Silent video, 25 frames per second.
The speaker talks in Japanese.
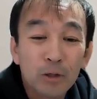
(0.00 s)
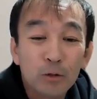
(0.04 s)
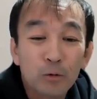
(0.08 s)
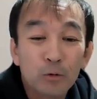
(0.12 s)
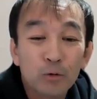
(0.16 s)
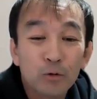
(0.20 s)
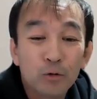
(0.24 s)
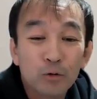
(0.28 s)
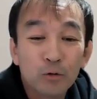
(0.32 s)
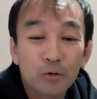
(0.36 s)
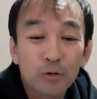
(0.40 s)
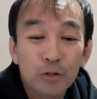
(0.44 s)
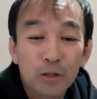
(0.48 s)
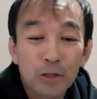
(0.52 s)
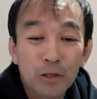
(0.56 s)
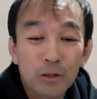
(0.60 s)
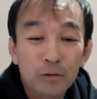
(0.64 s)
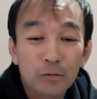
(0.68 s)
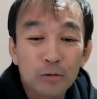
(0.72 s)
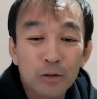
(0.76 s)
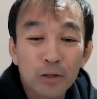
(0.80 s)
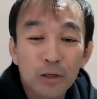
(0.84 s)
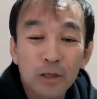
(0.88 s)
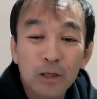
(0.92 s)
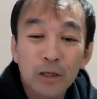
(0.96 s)
途中じゃな
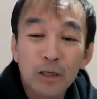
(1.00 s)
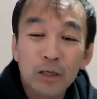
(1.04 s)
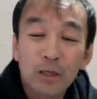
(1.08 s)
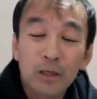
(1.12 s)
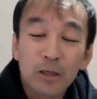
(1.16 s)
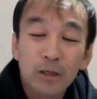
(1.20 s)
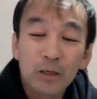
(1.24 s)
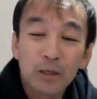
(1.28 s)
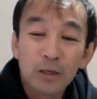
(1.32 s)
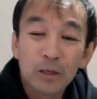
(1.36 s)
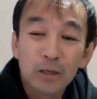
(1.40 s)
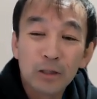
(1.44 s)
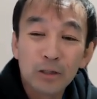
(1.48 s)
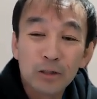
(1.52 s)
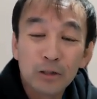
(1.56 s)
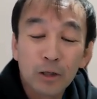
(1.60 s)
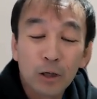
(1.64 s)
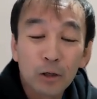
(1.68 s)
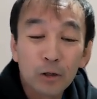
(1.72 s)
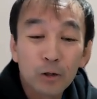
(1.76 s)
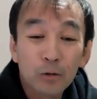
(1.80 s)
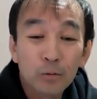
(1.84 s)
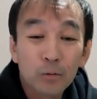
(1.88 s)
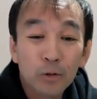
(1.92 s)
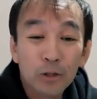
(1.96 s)
くて、
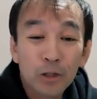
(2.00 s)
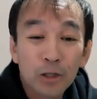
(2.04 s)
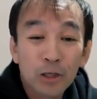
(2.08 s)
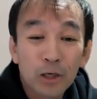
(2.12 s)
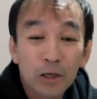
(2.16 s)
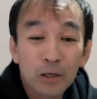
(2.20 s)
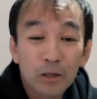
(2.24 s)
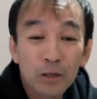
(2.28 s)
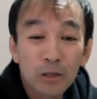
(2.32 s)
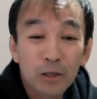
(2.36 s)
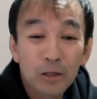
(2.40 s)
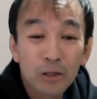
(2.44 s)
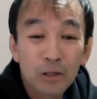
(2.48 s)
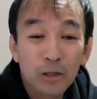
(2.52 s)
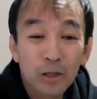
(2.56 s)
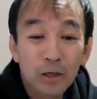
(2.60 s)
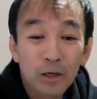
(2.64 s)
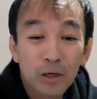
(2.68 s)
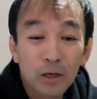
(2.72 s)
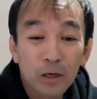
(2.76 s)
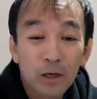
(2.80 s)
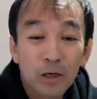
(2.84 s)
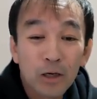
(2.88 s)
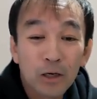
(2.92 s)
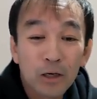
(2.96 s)
最後までやりきって
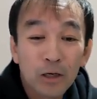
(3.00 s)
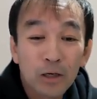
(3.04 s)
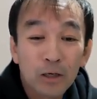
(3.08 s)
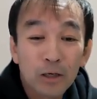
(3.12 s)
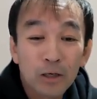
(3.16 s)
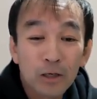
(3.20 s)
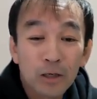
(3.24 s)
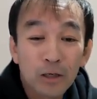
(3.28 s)
から、